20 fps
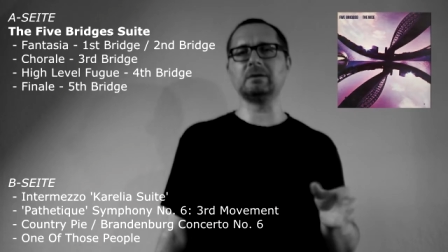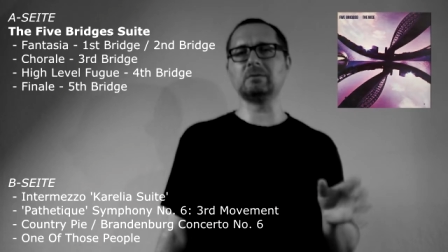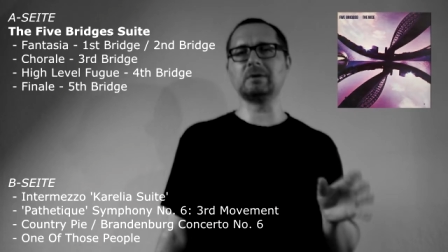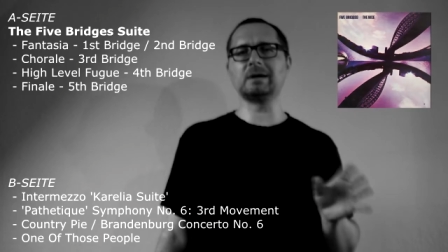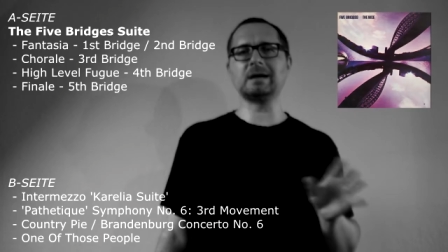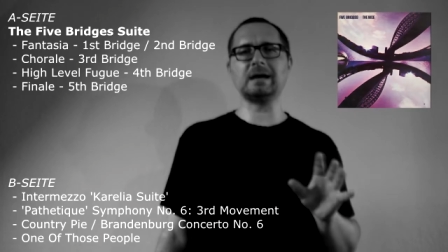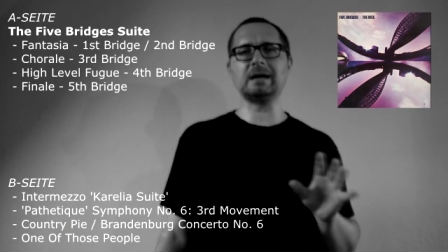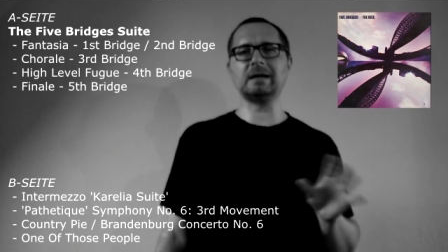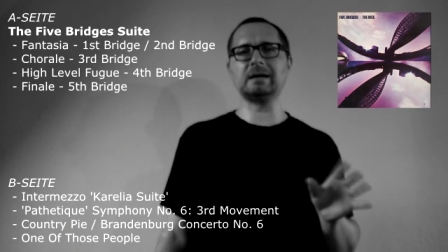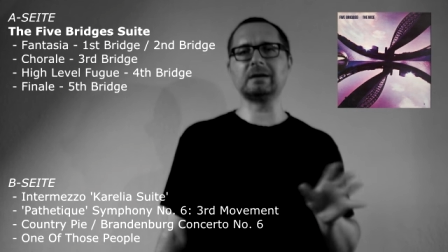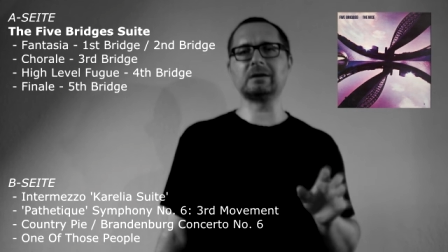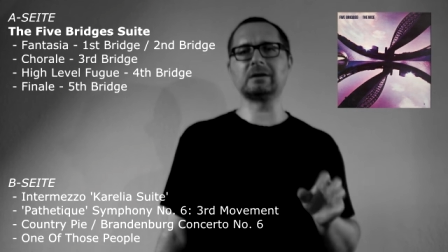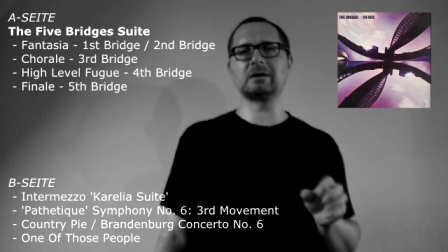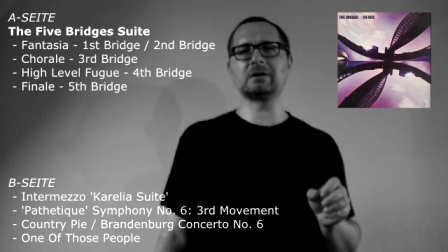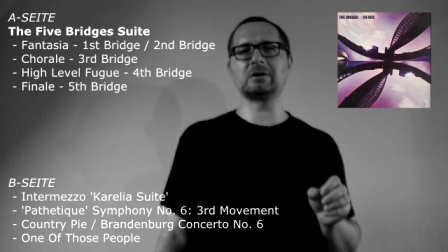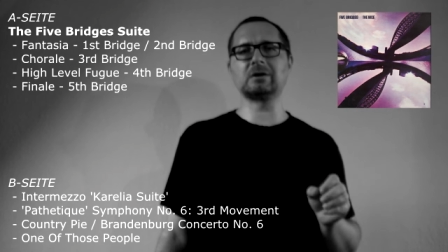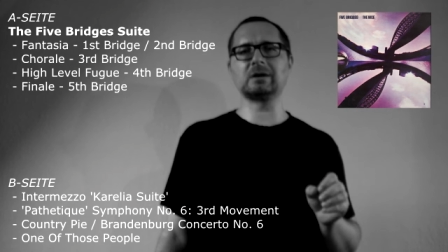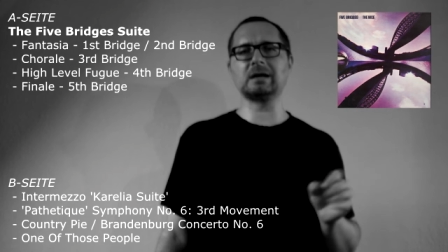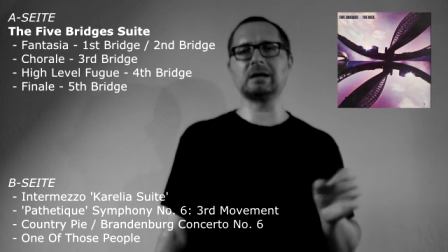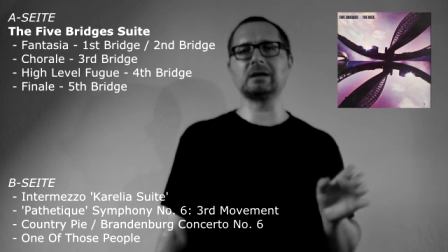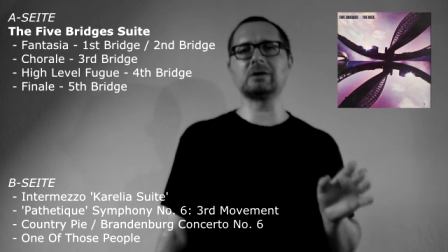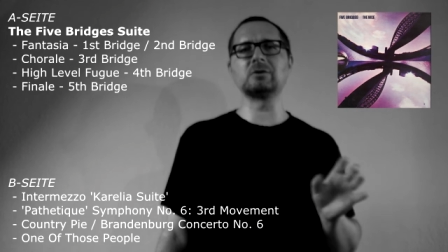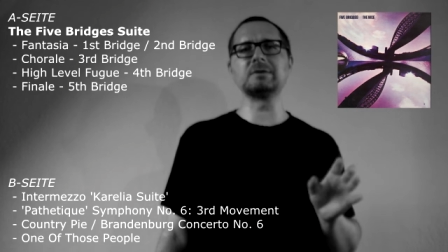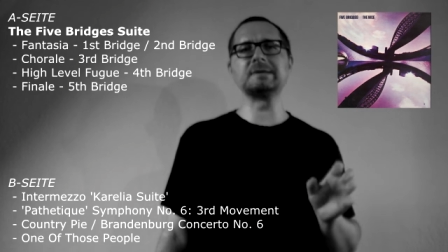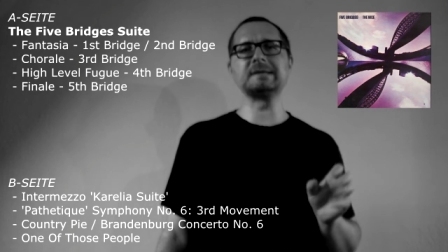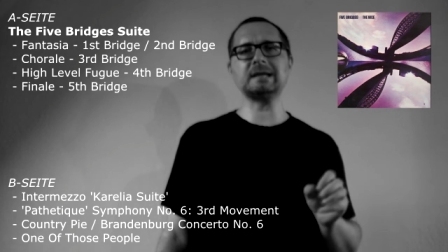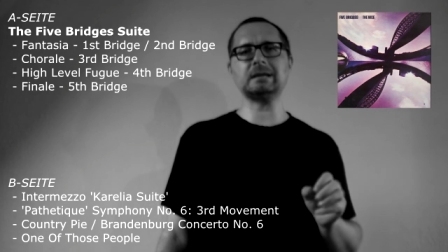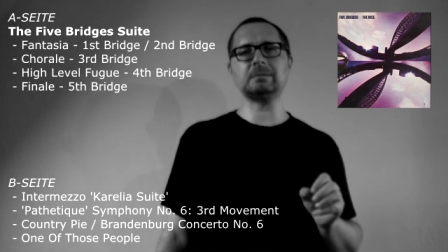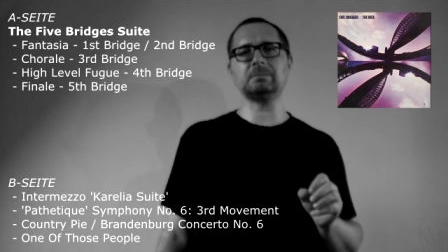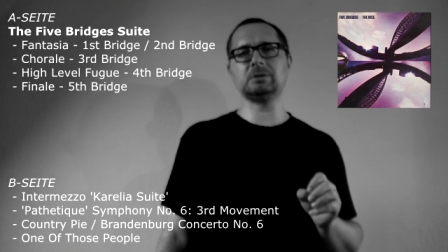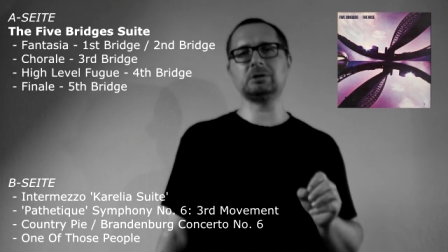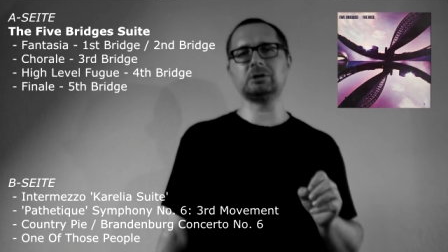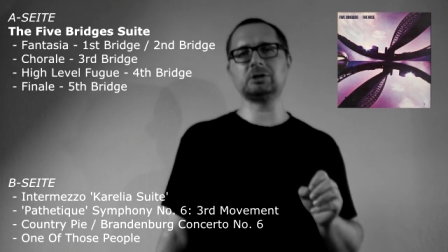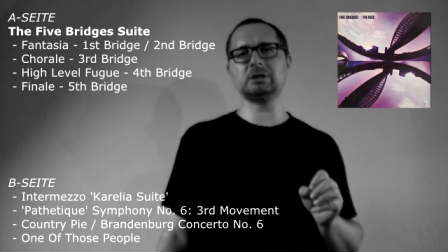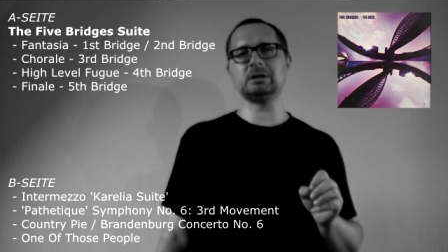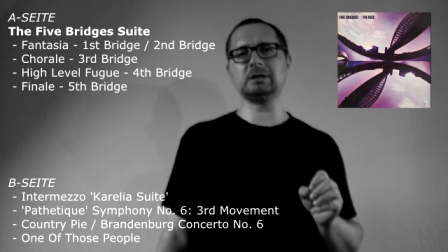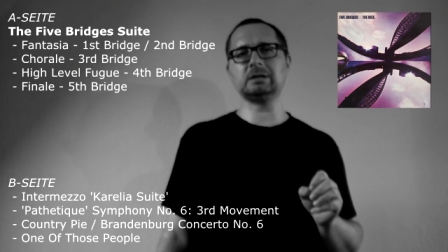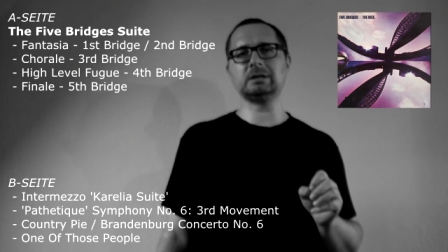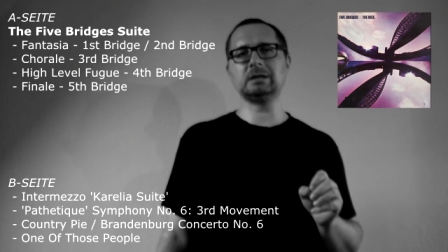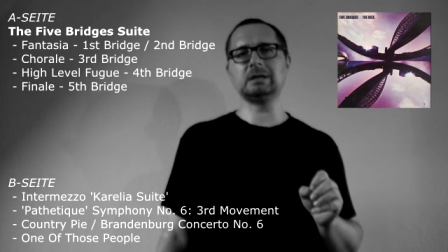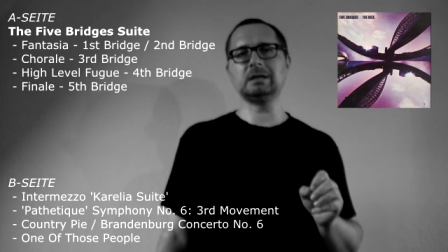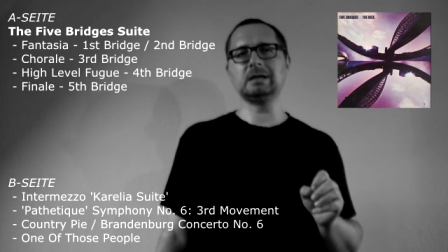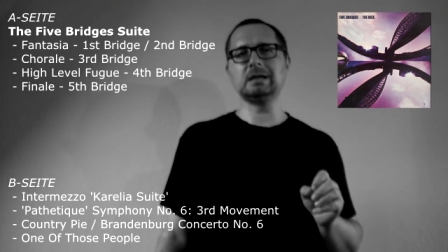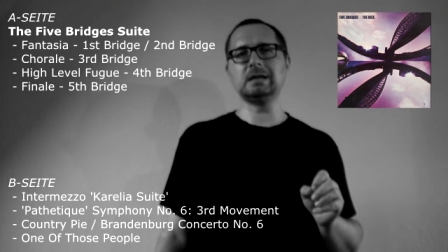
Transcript: und keine, kein Konzertmitschnitt,